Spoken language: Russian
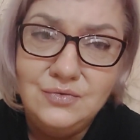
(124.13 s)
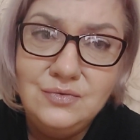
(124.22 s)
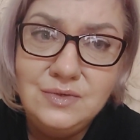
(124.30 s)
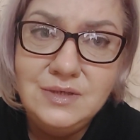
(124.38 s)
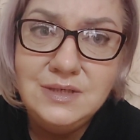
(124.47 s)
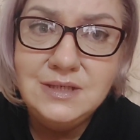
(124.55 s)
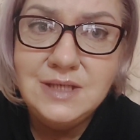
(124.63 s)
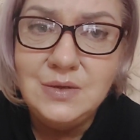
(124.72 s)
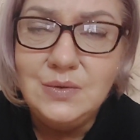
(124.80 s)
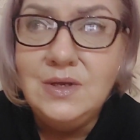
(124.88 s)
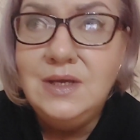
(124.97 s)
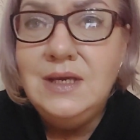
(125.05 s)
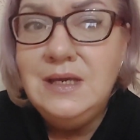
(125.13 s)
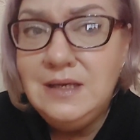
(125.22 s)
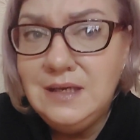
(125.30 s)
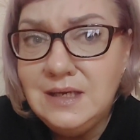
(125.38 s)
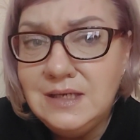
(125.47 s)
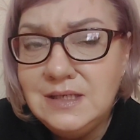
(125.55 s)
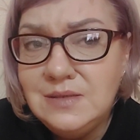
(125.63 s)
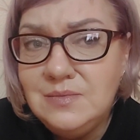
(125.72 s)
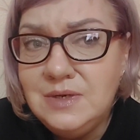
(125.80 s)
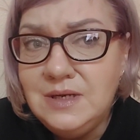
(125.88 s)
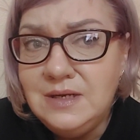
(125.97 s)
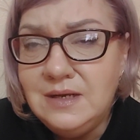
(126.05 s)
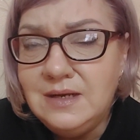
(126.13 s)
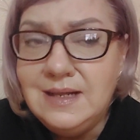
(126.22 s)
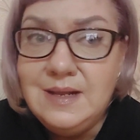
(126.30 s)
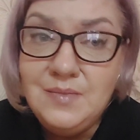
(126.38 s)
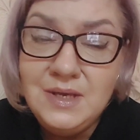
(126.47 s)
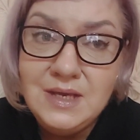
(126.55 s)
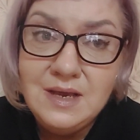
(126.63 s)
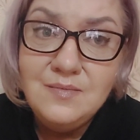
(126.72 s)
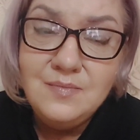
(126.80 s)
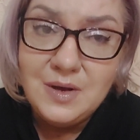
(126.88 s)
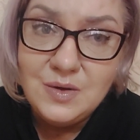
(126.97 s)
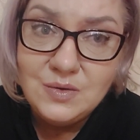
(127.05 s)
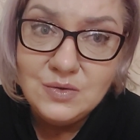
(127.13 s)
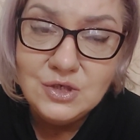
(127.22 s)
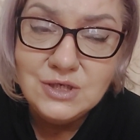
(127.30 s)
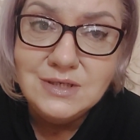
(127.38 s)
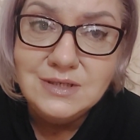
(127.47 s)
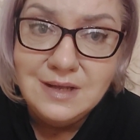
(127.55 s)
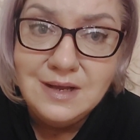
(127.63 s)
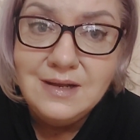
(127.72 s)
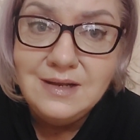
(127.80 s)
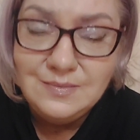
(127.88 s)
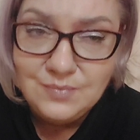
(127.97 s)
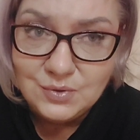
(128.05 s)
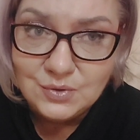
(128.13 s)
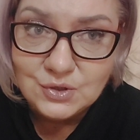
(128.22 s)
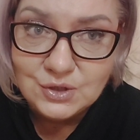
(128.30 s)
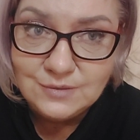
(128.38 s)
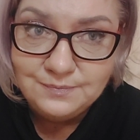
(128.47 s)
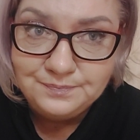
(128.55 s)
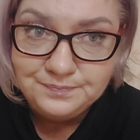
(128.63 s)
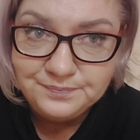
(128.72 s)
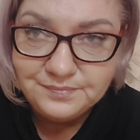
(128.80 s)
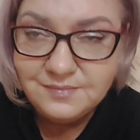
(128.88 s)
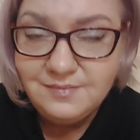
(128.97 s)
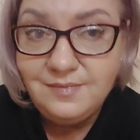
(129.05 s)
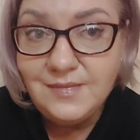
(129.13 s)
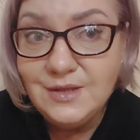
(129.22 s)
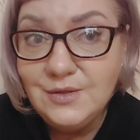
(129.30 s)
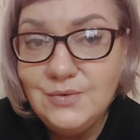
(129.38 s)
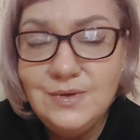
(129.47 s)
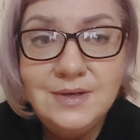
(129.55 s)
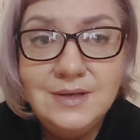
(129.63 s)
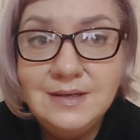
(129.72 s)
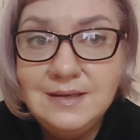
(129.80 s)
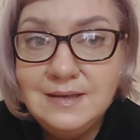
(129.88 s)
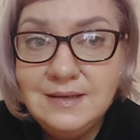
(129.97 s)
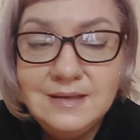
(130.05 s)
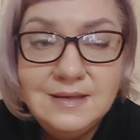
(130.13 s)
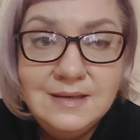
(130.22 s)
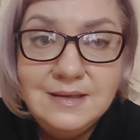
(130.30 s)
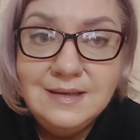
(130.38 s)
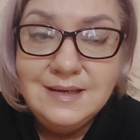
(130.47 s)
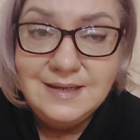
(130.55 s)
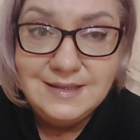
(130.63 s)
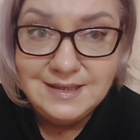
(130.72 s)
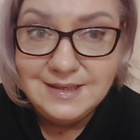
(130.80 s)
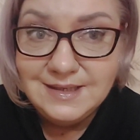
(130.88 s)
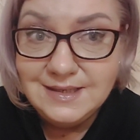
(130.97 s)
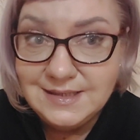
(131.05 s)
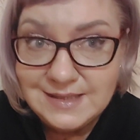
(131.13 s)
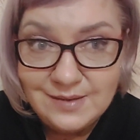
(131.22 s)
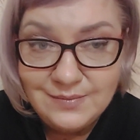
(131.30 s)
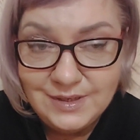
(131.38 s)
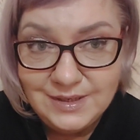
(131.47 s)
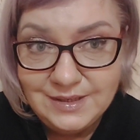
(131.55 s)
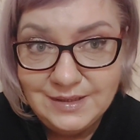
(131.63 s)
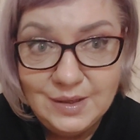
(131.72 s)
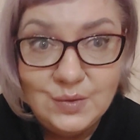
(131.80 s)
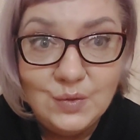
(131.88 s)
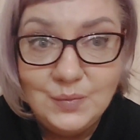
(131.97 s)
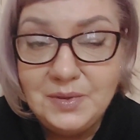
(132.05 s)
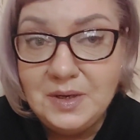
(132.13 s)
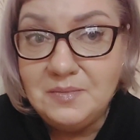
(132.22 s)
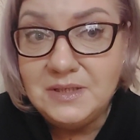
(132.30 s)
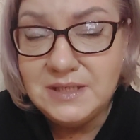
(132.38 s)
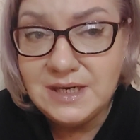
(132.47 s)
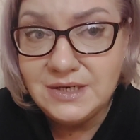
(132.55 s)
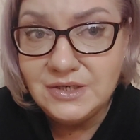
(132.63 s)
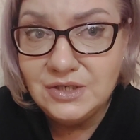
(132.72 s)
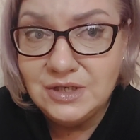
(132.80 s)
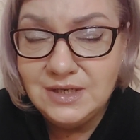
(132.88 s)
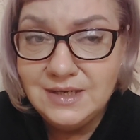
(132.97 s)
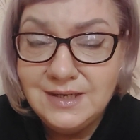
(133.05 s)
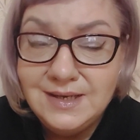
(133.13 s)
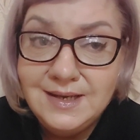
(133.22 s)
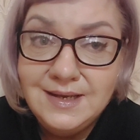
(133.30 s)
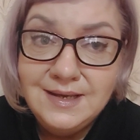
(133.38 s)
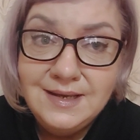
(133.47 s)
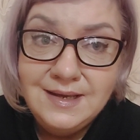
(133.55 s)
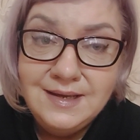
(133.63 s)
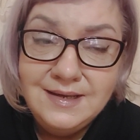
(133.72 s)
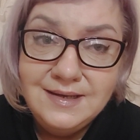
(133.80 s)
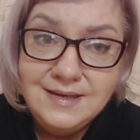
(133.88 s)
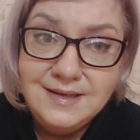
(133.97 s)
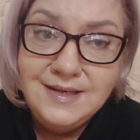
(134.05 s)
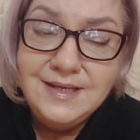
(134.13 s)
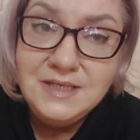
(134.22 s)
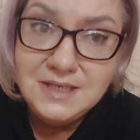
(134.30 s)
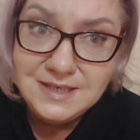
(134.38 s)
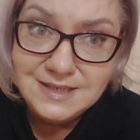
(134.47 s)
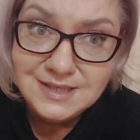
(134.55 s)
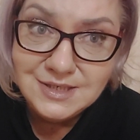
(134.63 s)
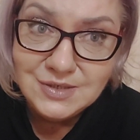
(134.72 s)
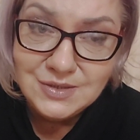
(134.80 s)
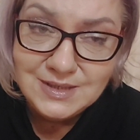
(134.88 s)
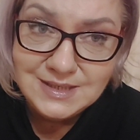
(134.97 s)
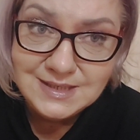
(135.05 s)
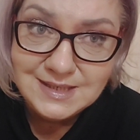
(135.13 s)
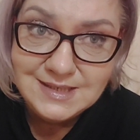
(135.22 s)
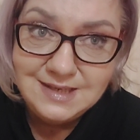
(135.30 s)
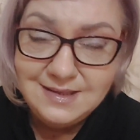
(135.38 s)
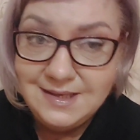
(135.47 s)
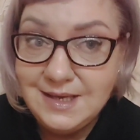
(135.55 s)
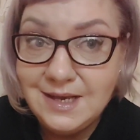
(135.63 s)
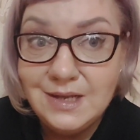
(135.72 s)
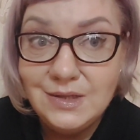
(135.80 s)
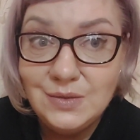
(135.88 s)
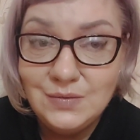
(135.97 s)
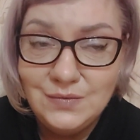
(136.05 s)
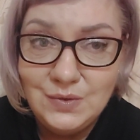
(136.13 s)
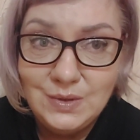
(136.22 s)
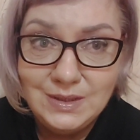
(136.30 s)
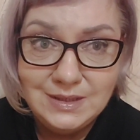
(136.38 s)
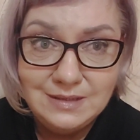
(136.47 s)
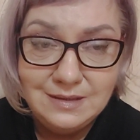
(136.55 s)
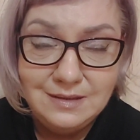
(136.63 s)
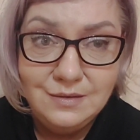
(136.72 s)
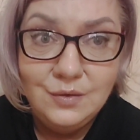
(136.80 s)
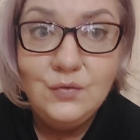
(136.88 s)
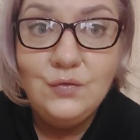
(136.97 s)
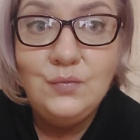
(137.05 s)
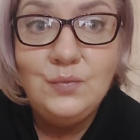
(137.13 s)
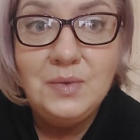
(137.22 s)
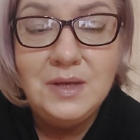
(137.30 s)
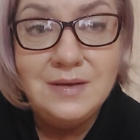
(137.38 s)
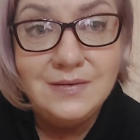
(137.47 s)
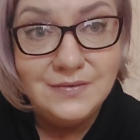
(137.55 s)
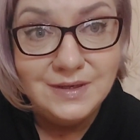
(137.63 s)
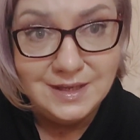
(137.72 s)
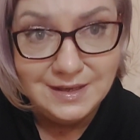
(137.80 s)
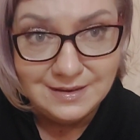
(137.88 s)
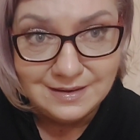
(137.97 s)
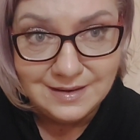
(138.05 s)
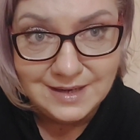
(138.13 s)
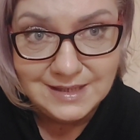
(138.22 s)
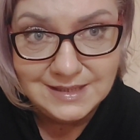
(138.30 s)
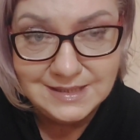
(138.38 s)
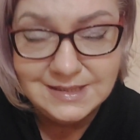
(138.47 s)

Ну, не знаю, кексы были, как для меня, похожи на лепешки. Но это не самое такое прям страшное. Э, интересно, что она сказала. Я готовлю это в первый раз.